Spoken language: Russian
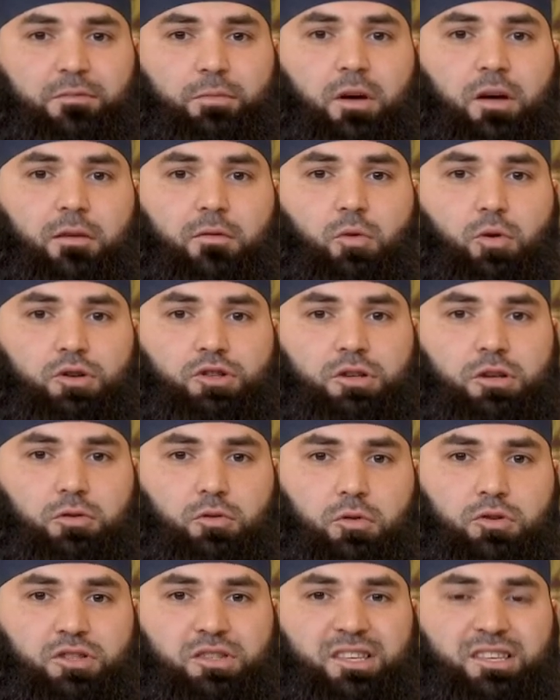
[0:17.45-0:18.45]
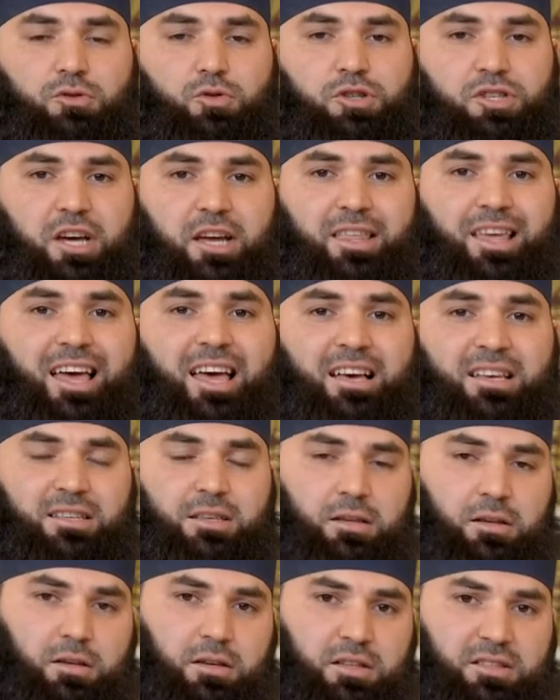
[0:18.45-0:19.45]
в первую очередь должен изучать
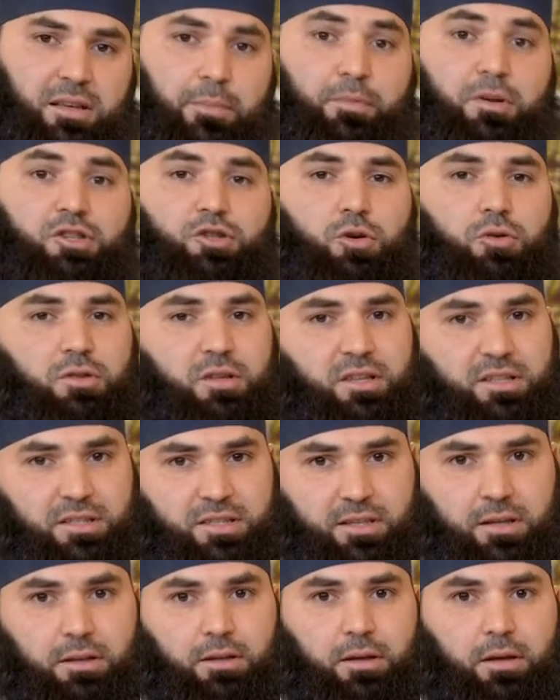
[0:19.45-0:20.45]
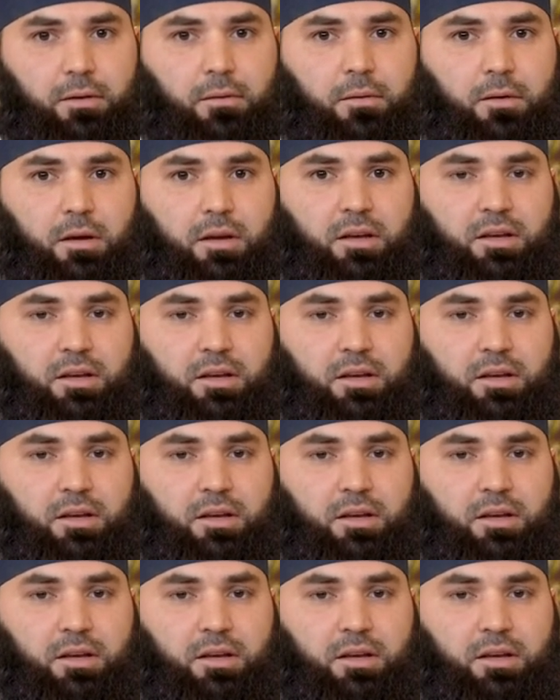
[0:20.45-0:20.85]
э, запрещенные сделки,